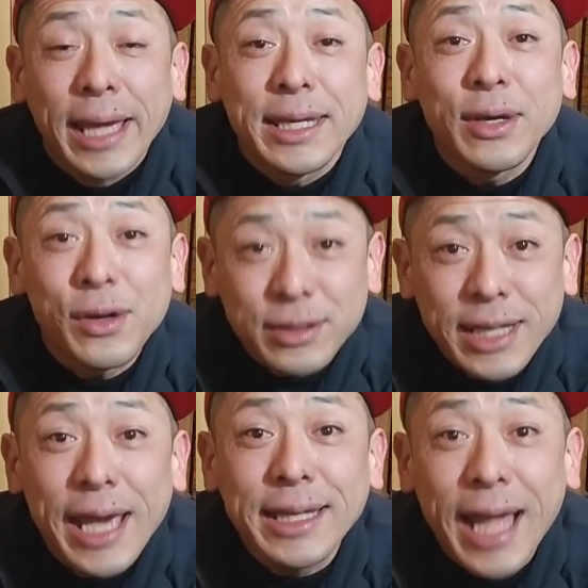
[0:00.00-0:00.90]
気温
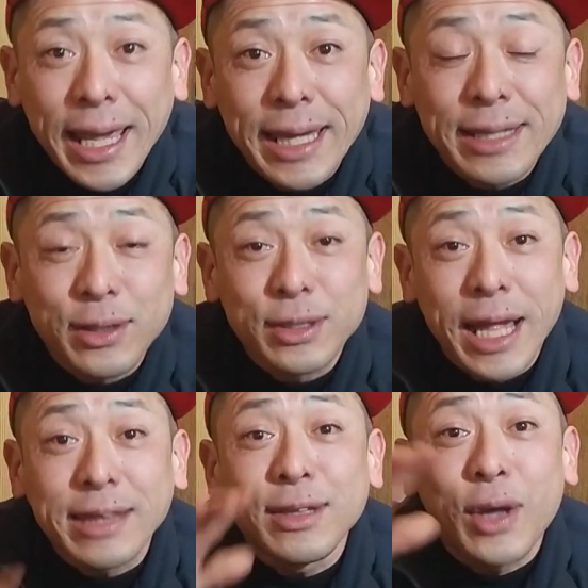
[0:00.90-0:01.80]
大体、その
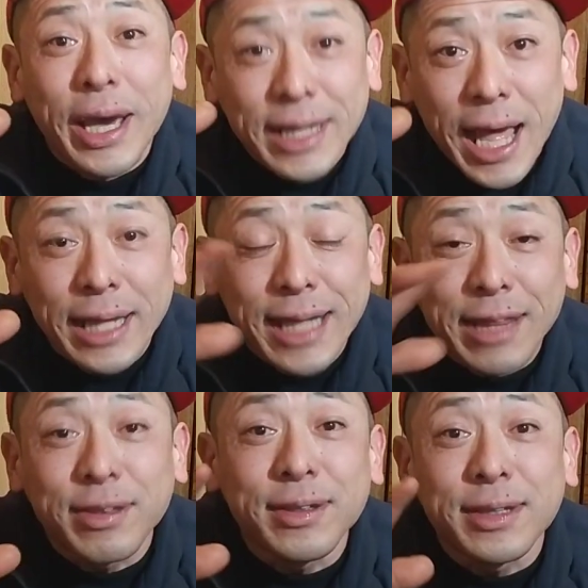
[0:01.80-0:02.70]
夏の間、
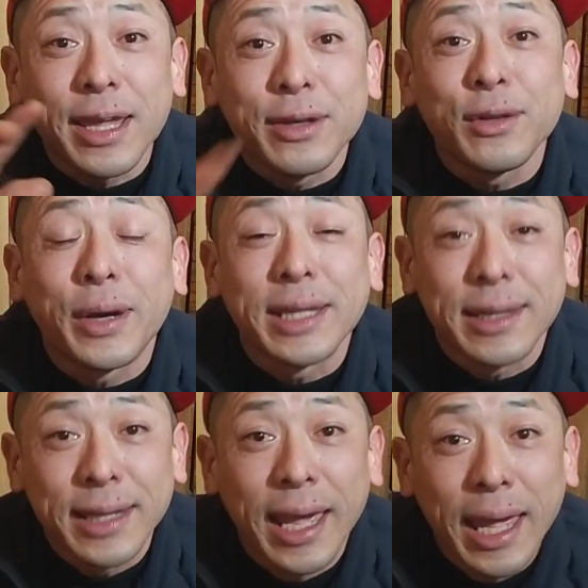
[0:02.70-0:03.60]
夏っていうのはで
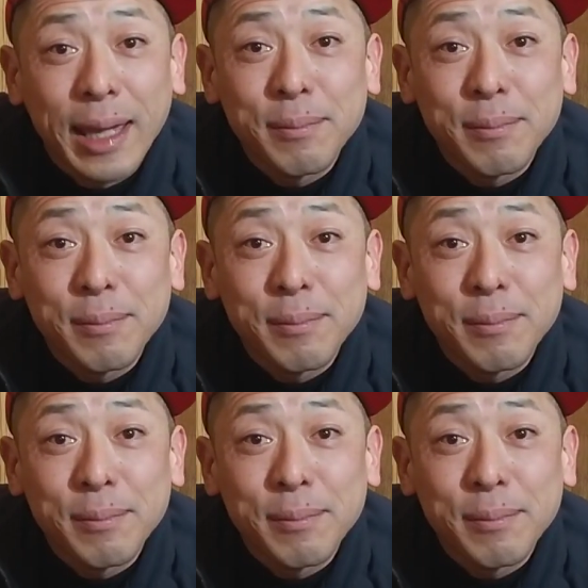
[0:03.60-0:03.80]
すね、